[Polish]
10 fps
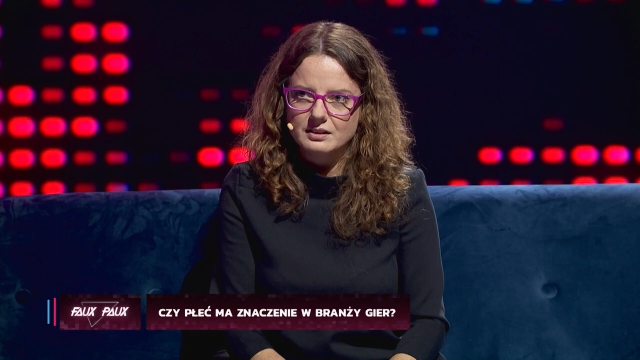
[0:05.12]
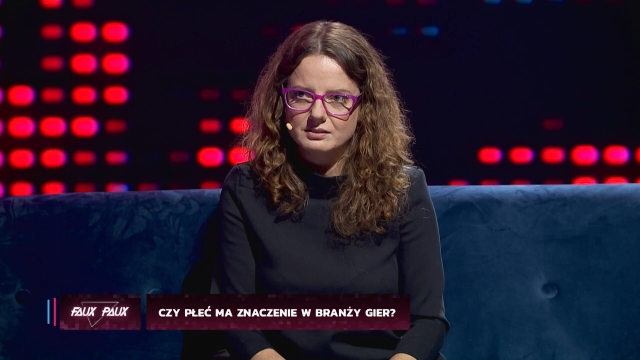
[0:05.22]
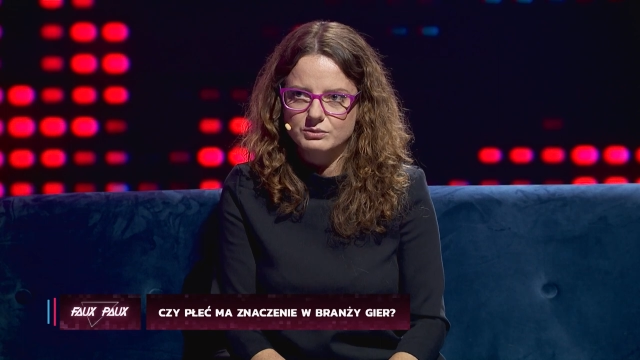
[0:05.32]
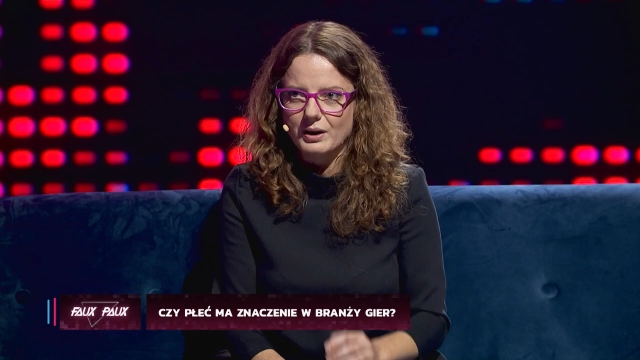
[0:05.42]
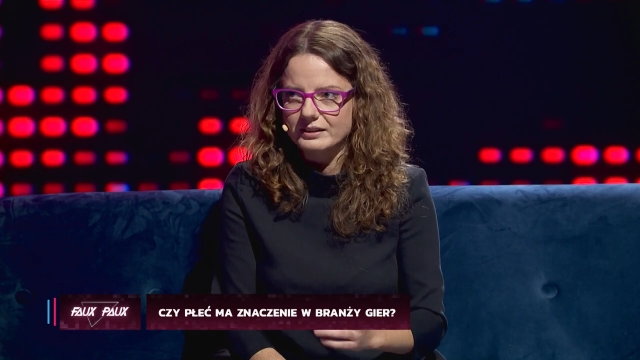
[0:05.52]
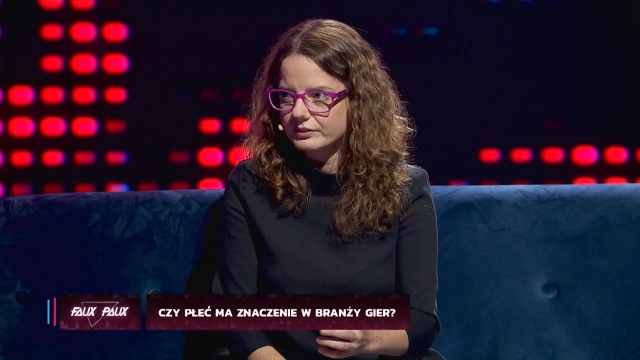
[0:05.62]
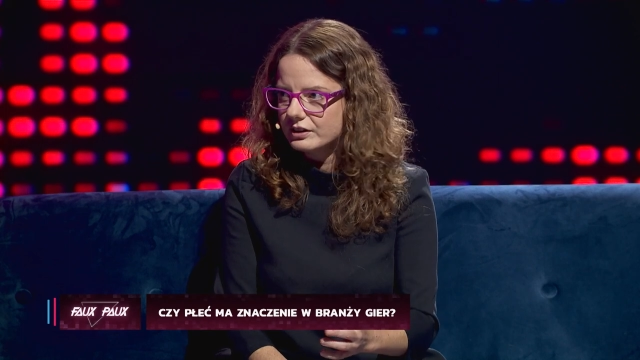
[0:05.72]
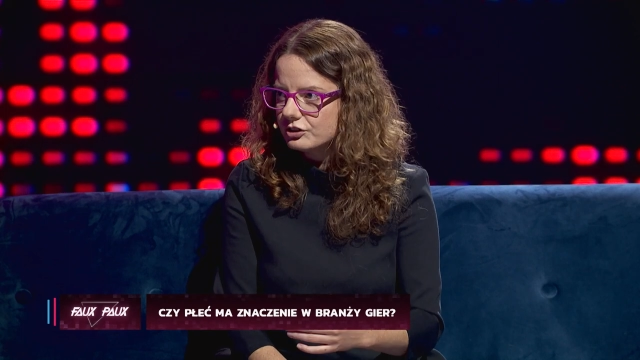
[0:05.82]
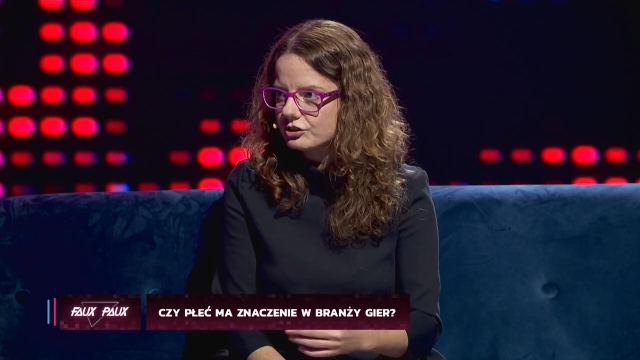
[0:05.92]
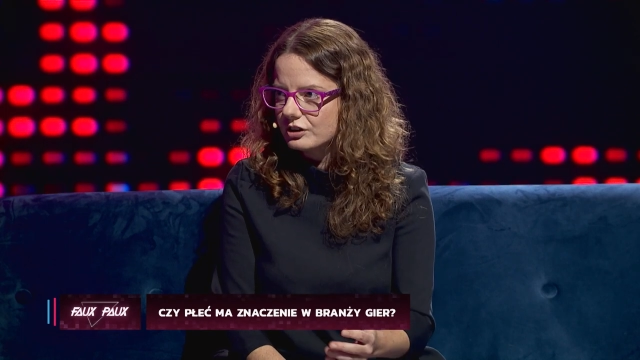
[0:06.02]
jest
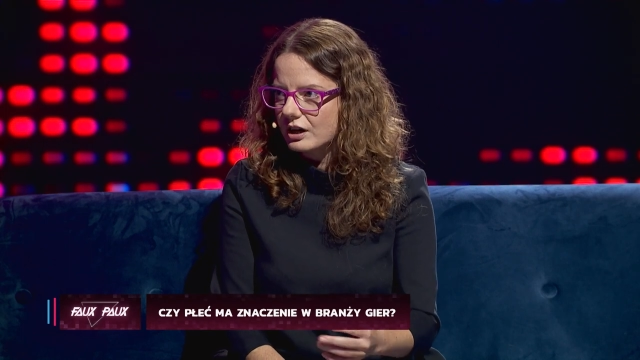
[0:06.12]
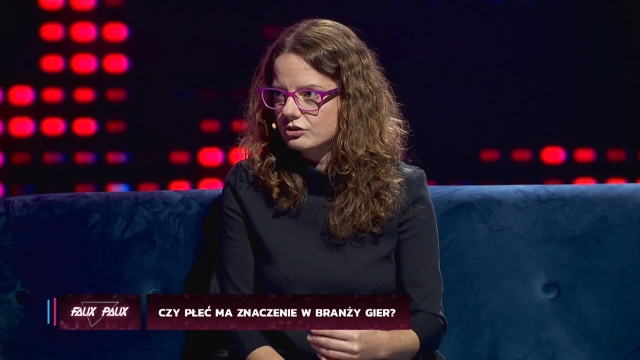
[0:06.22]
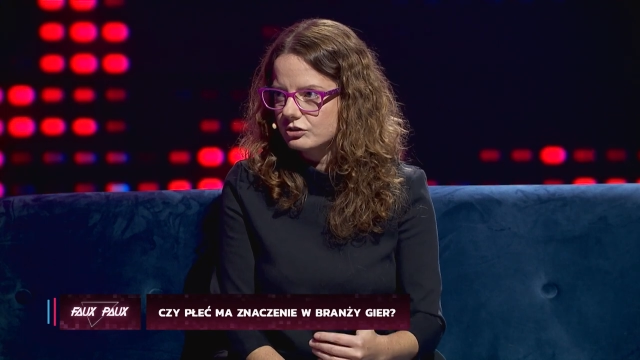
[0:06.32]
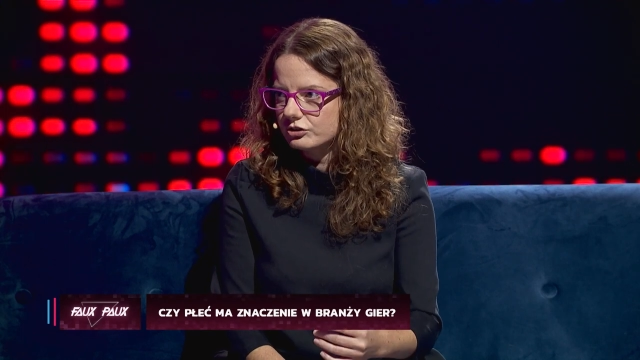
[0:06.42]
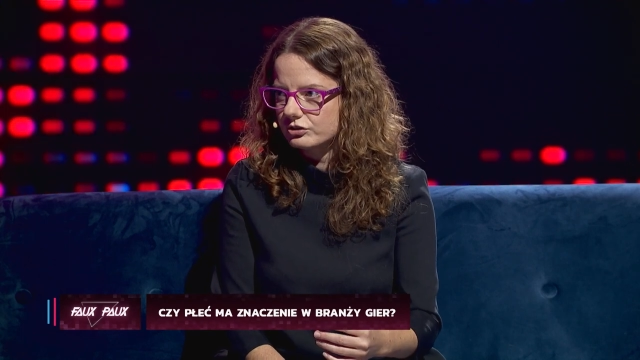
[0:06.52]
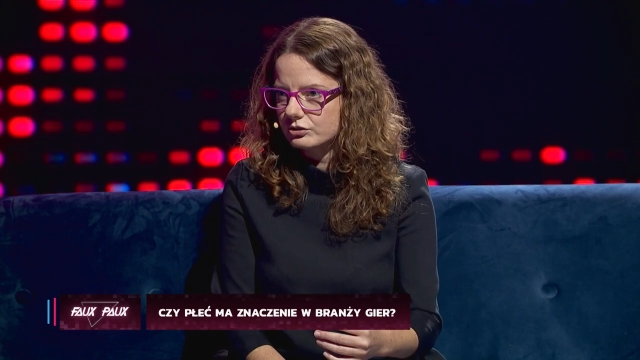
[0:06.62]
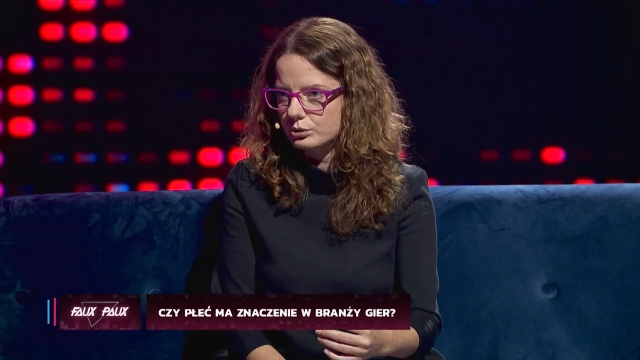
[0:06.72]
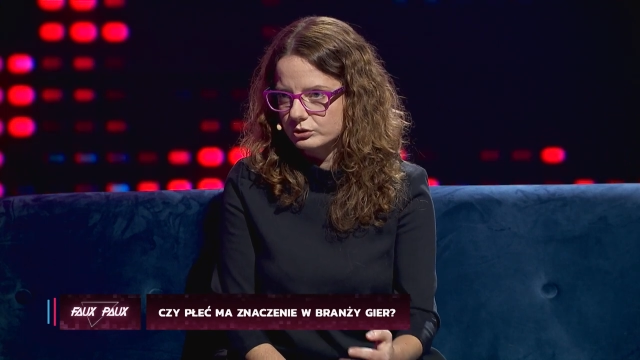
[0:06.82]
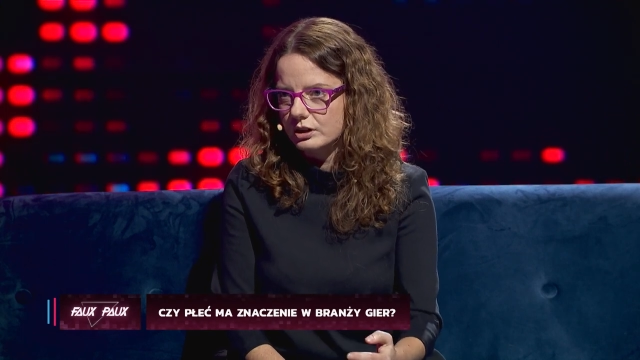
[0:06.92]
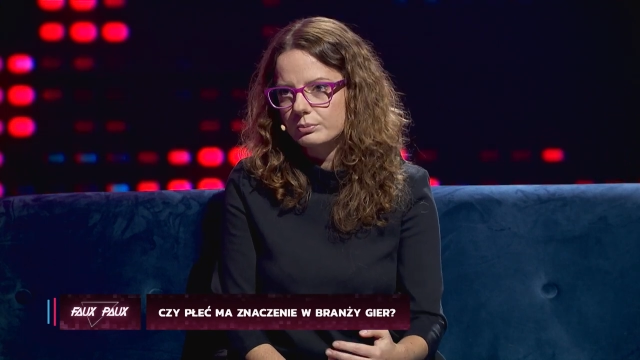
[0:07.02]
łatwiej niż jej, czy
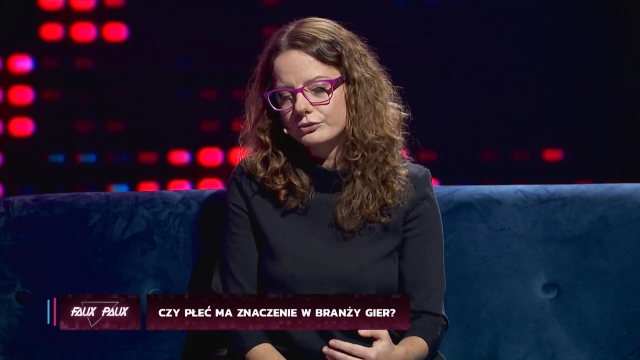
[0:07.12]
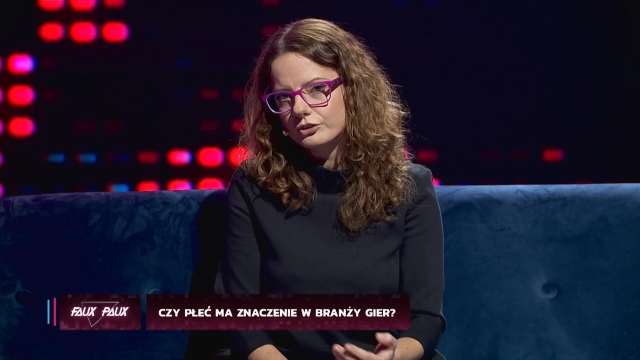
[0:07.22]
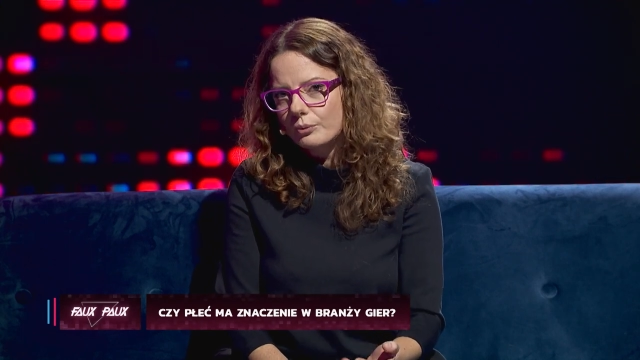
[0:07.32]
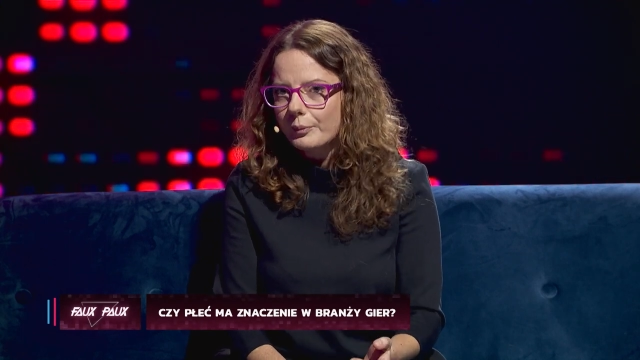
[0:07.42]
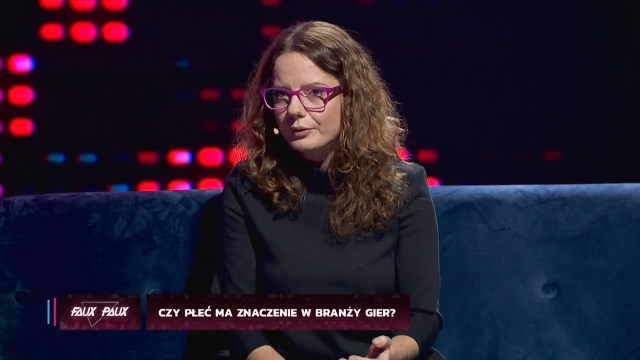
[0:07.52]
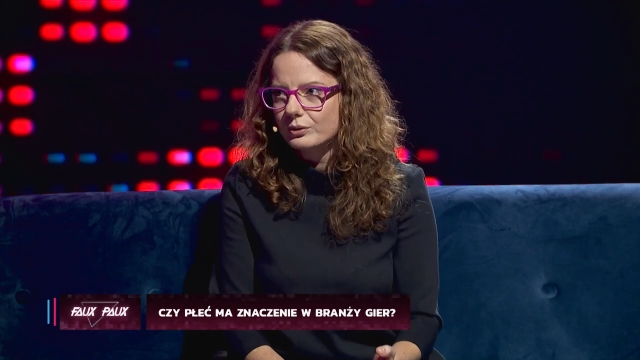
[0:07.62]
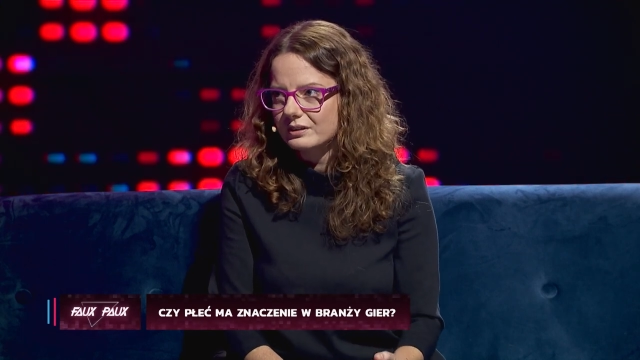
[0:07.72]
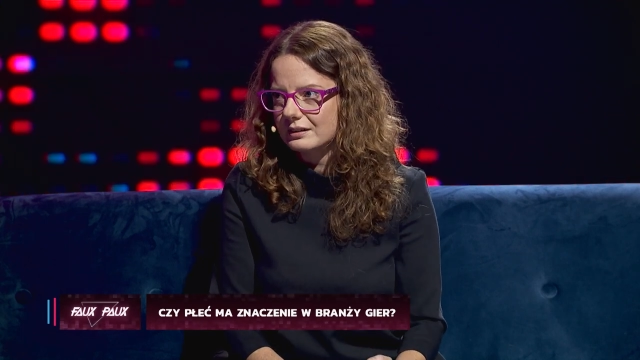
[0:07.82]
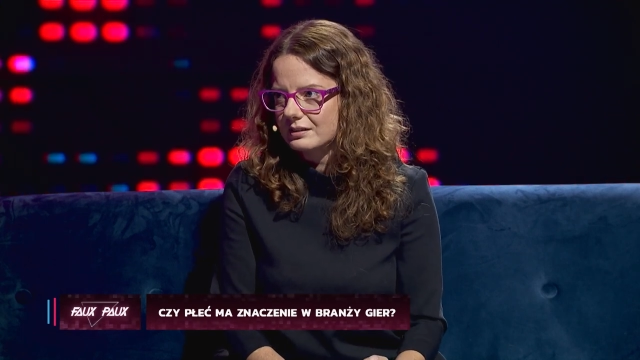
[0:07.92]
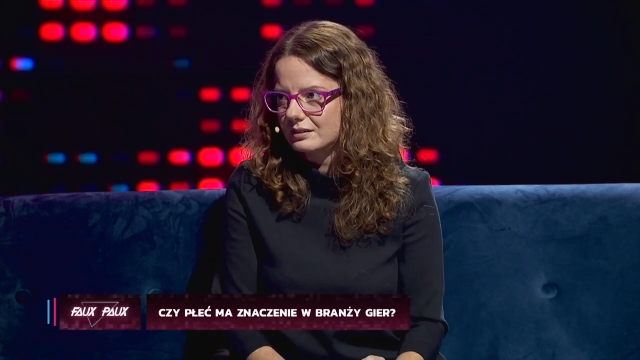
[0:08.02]
trudniej, bo z nią mam
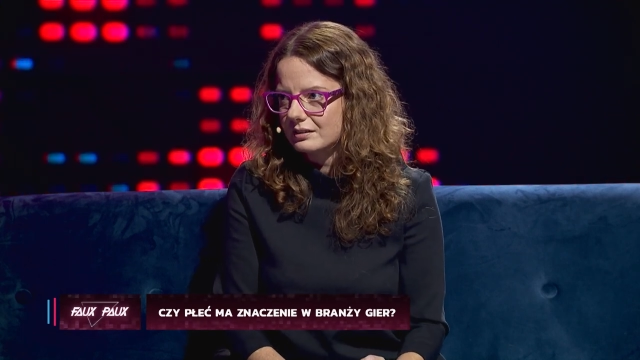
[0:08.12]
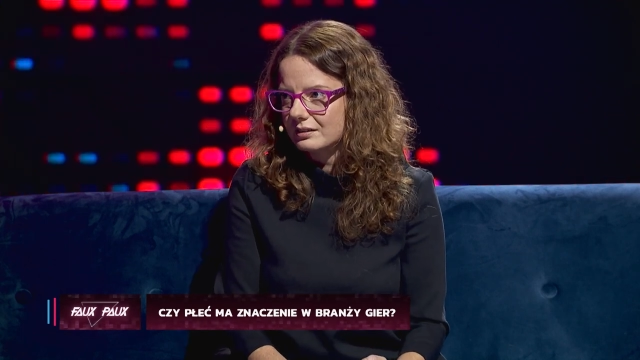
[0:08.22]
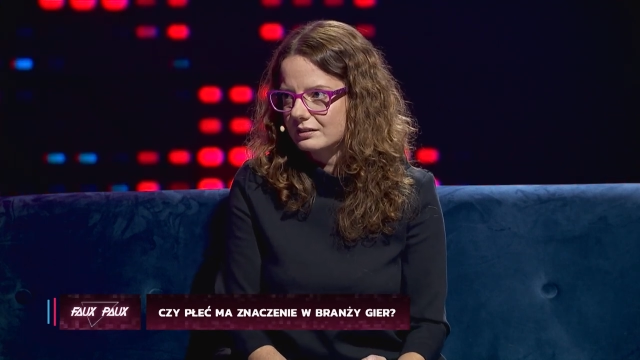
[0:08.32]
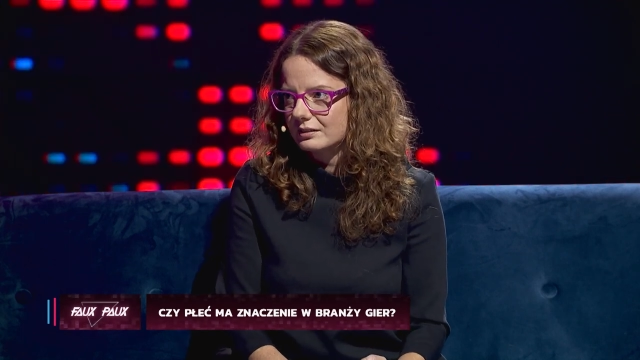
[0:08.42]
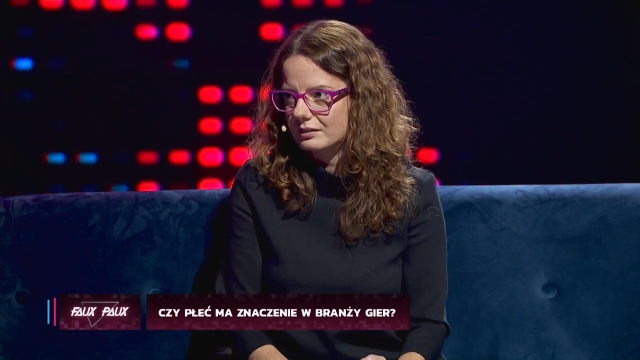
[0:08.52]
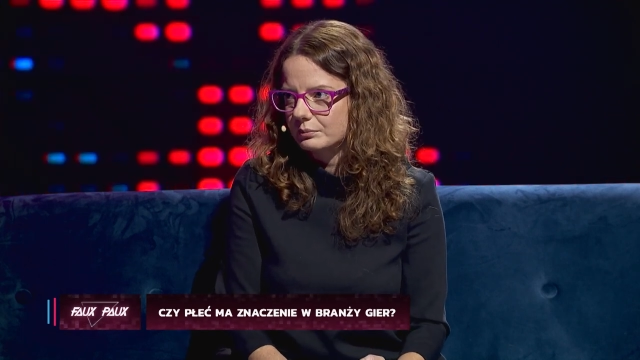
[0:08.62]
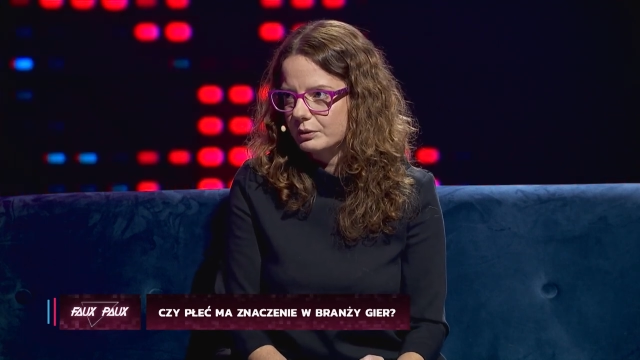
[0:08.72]
akurat takie e,